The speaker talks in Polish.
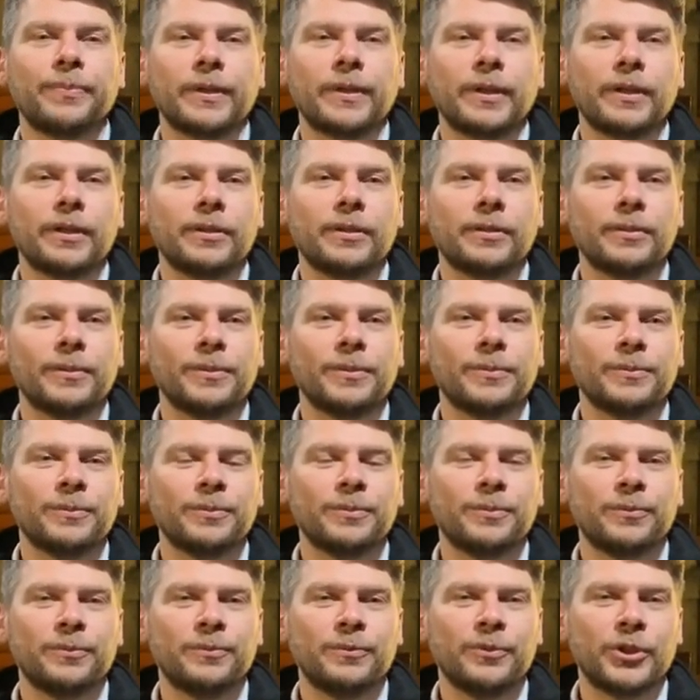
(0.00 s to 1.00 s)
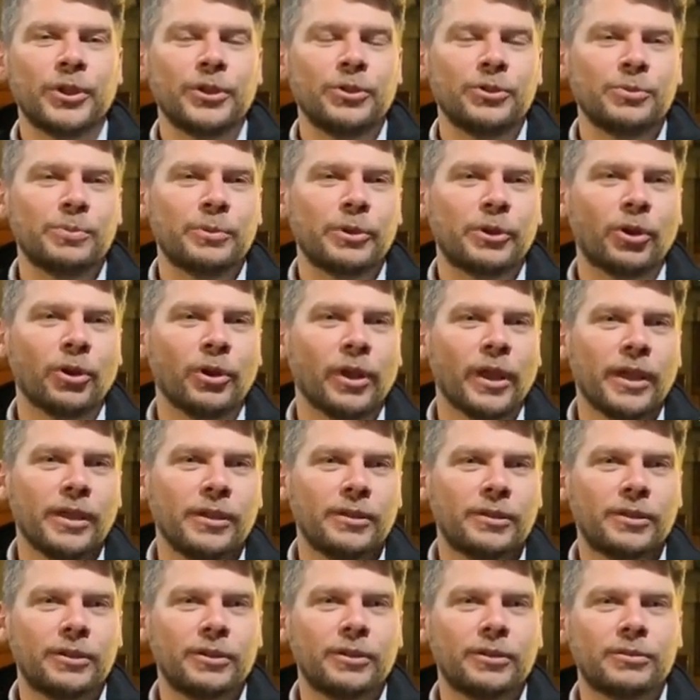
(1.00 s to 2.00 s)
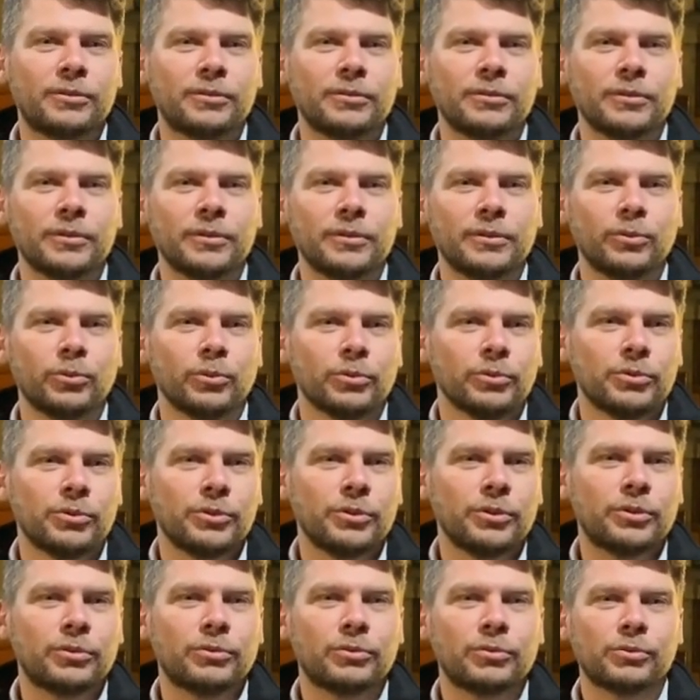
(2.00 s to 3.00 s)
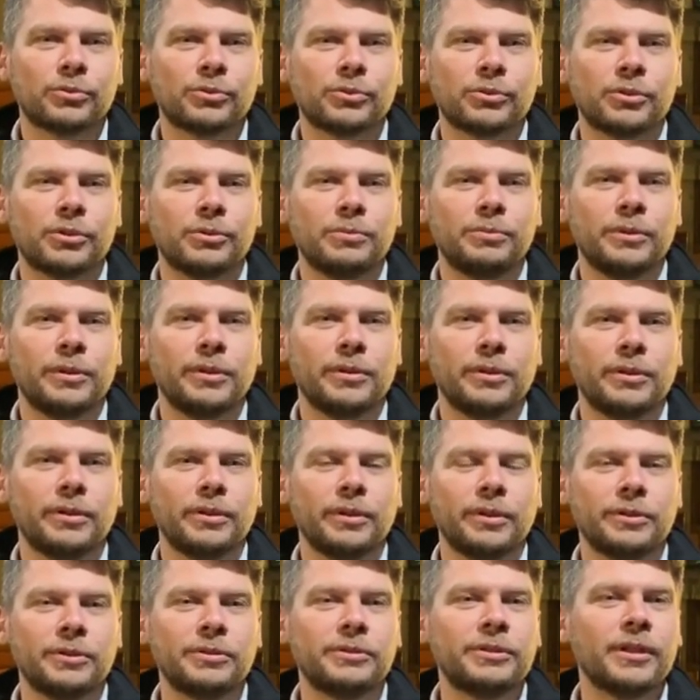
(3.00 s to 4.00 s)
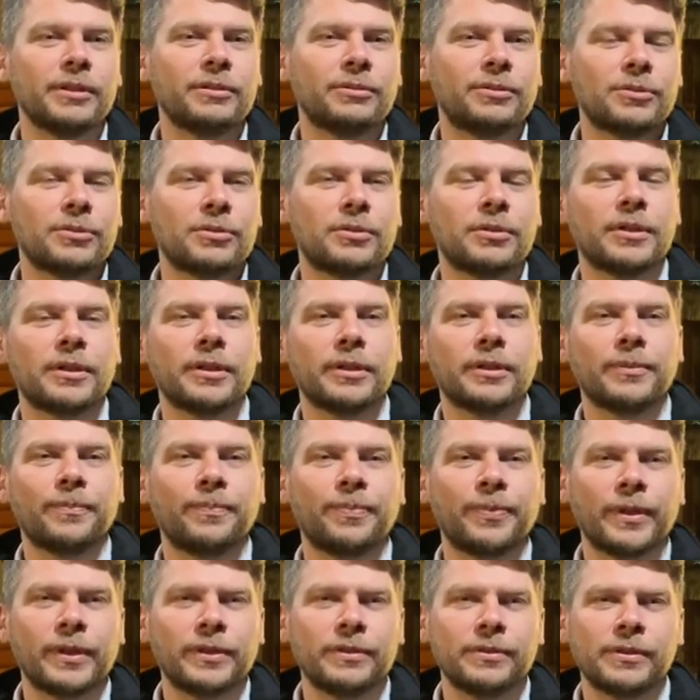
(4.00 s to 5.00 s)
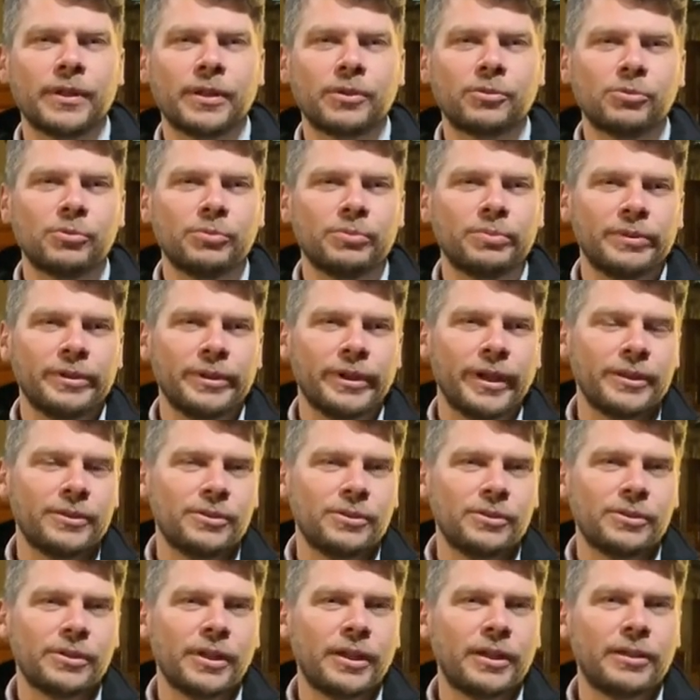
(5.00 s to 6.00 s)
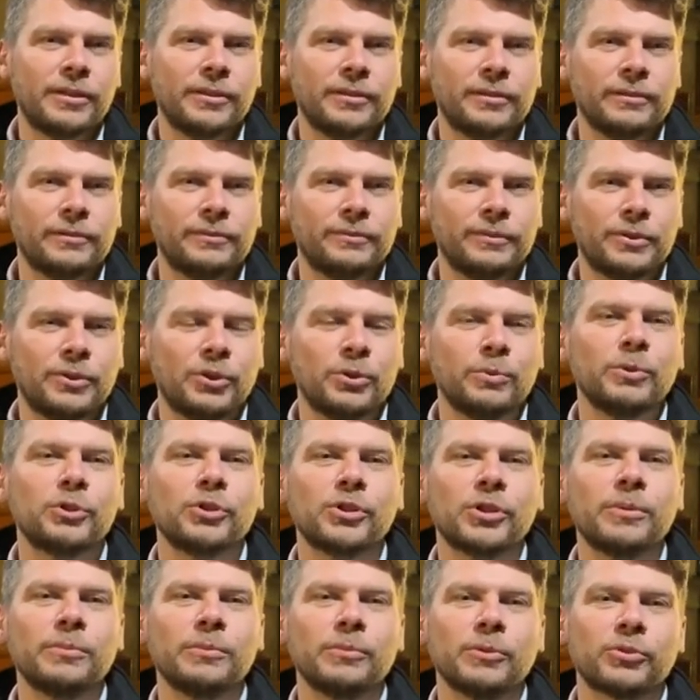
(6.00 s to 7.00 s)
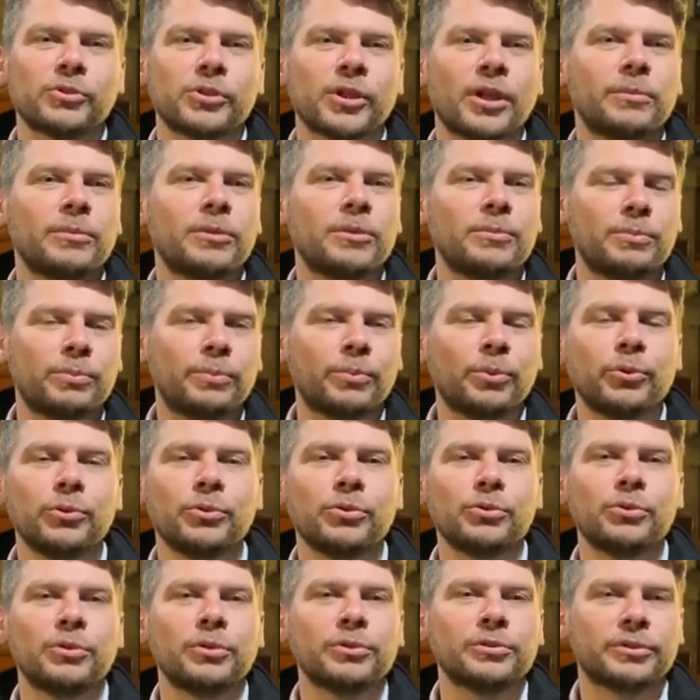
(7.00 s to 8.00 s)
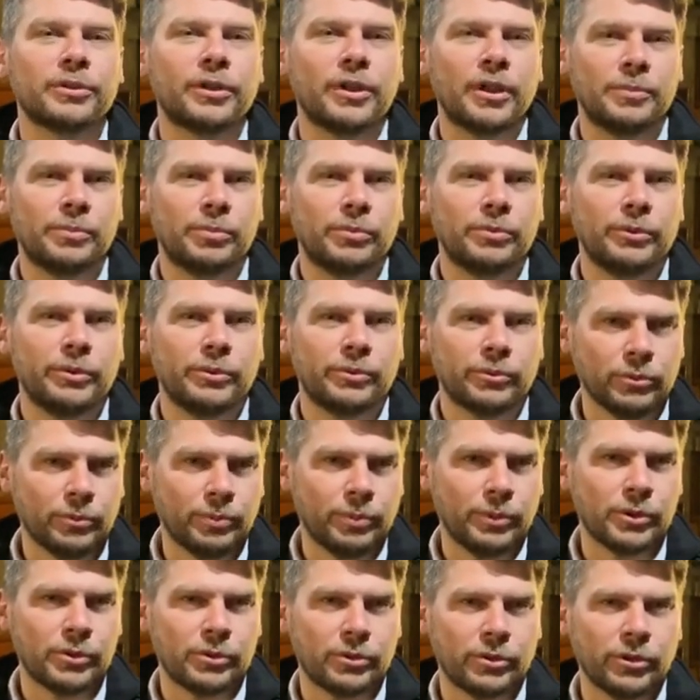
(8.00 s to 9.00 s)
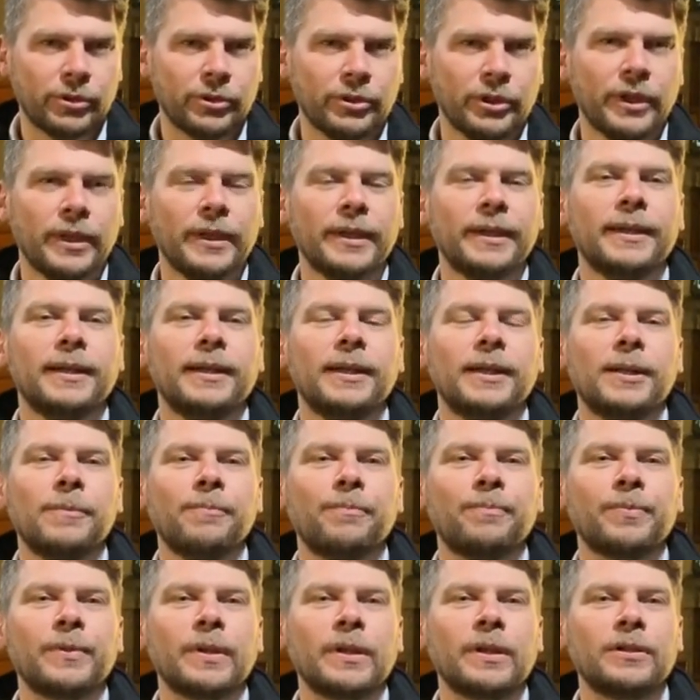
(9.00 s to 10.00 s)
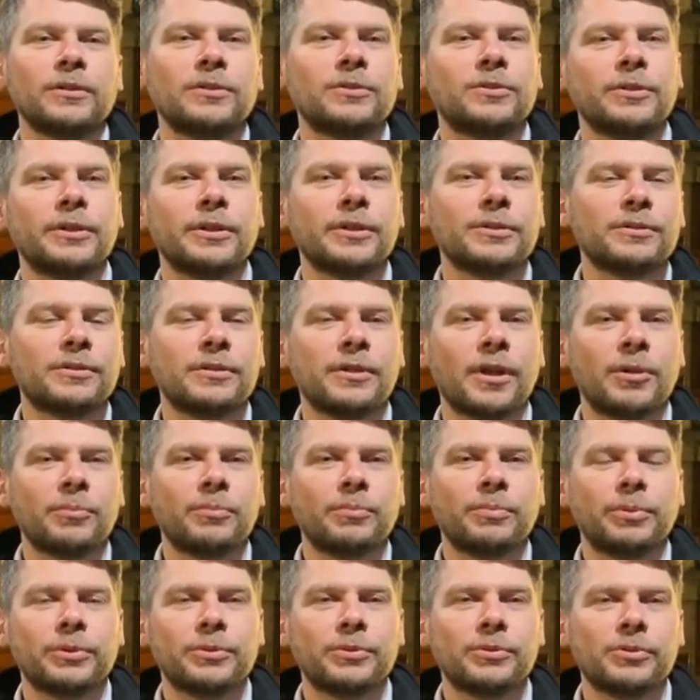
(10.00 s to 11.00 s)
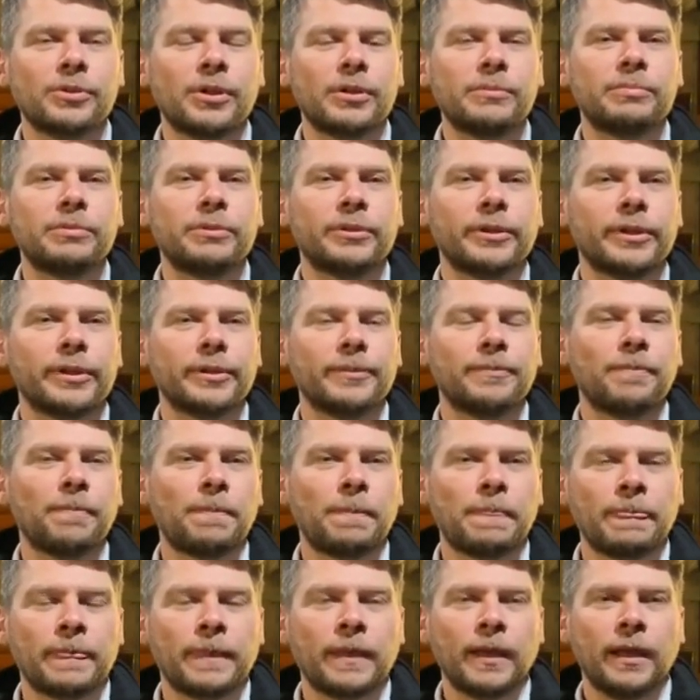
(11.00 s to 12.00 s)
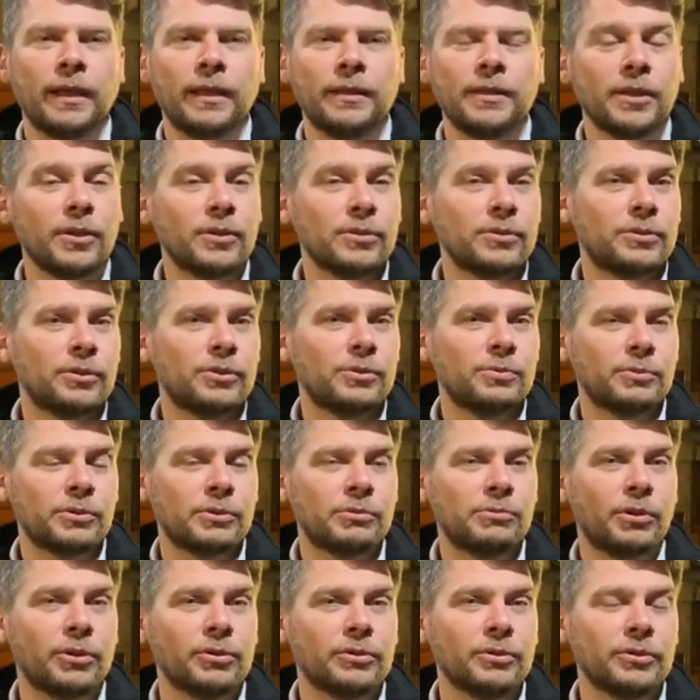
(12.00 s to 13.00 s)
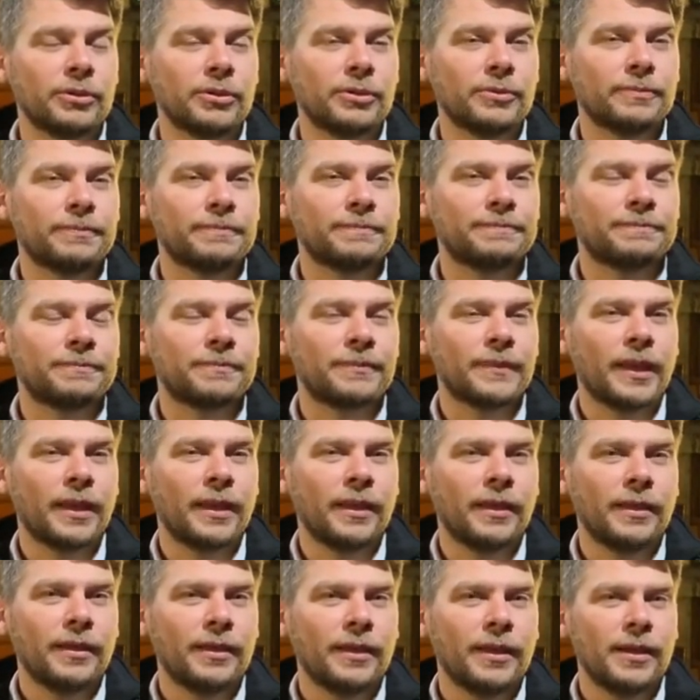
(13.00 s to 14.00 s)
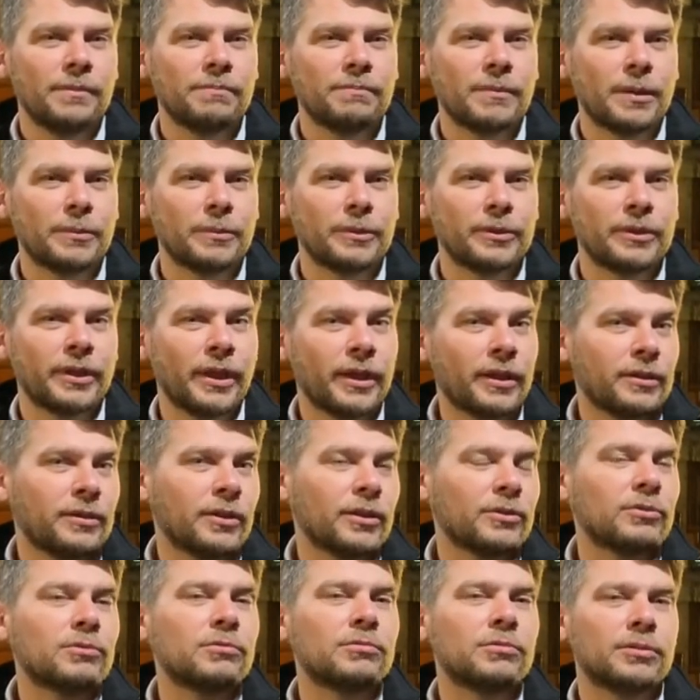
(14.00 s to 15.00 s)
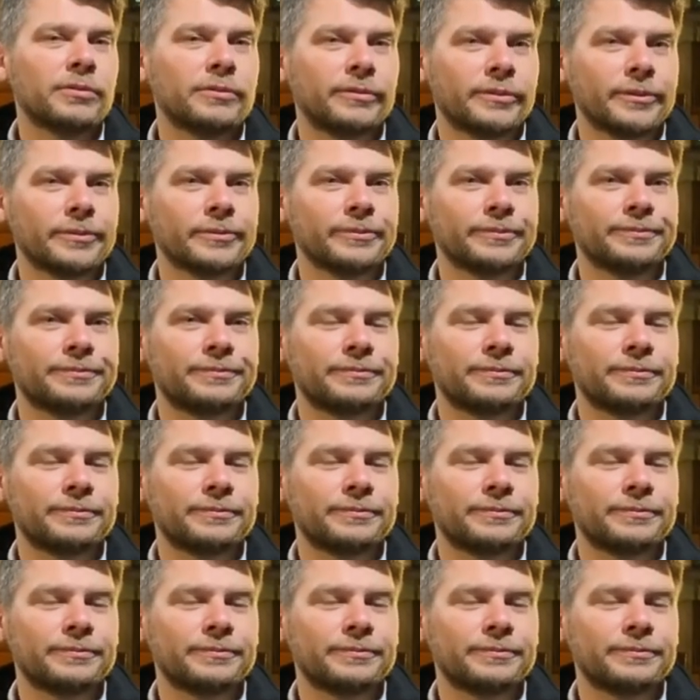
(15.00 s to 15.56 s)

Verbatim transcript: E, widzieliśmy kolejki ludzi, którzy robili gigantyczne zakupy, a dzisiaj widzimy, że możemy pójść do sklepu i kupić to, e, co jest nam potrzebne. Nie jesteśmy głodni. Mamy dach nad głową,